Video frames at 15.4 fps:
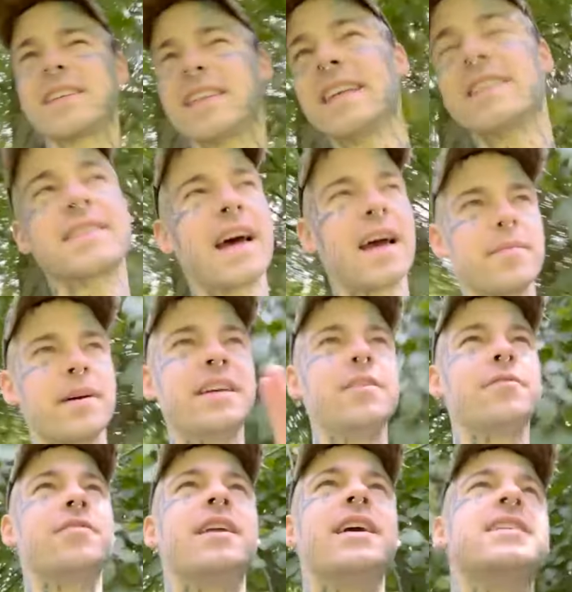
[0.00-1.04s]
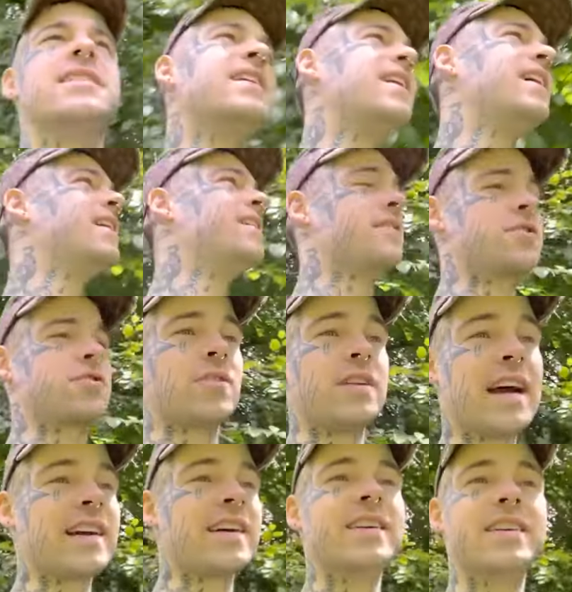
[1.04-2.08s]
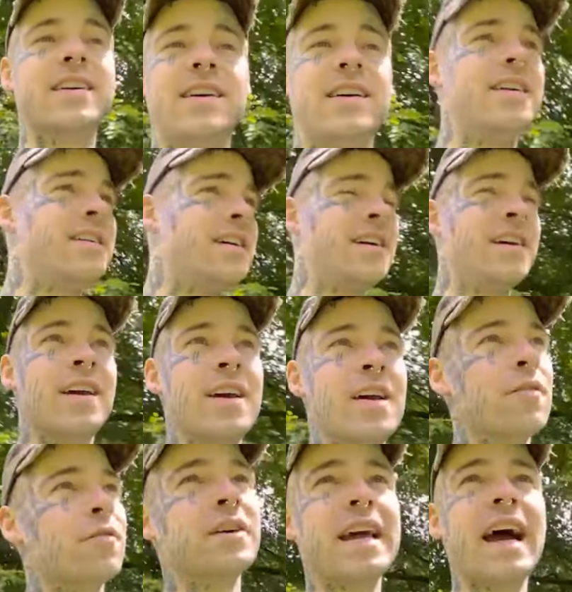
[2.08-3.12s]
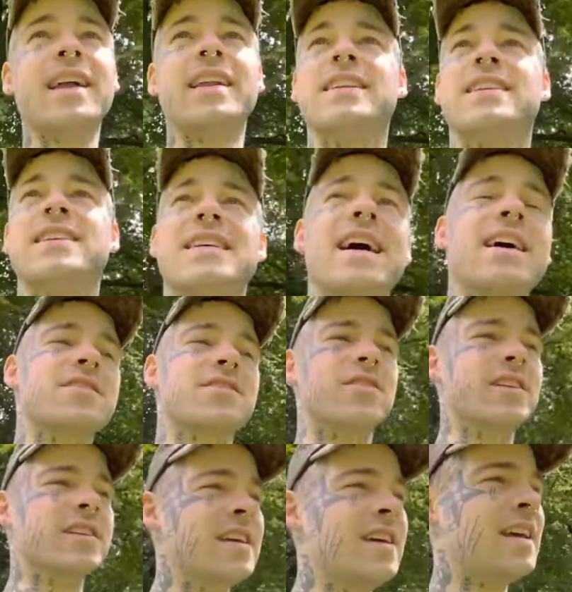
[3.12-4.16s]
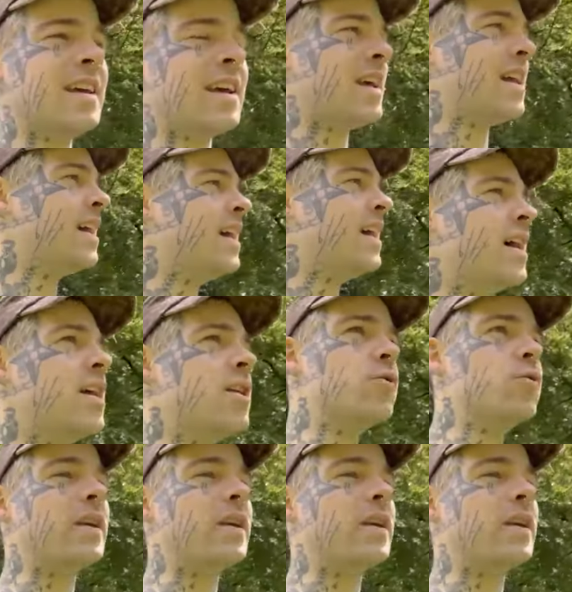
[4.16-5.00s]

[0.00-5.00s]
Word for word: jetzt einmal hier vielleicht, weil ich schon lange vor Jahren hätte sagen sollen, Lou